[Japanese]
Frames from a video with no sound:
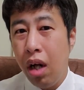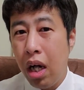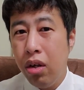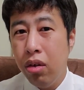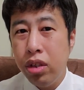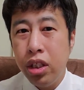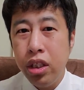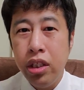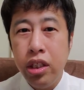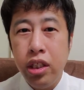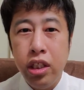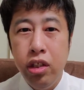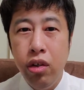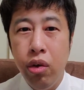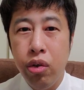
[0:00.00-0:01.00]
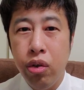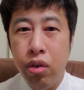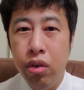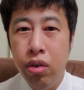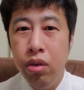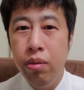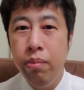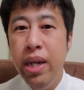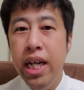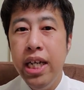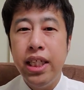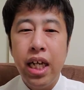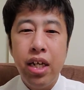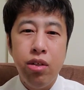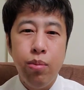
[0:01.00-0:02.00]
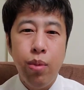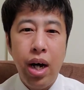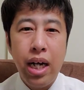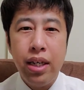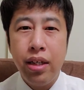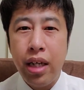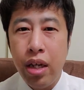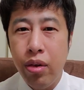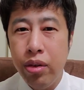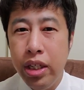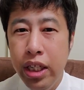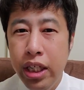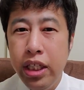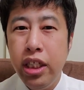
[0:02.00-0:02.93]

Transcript: あの GTO の名台詞もあったように、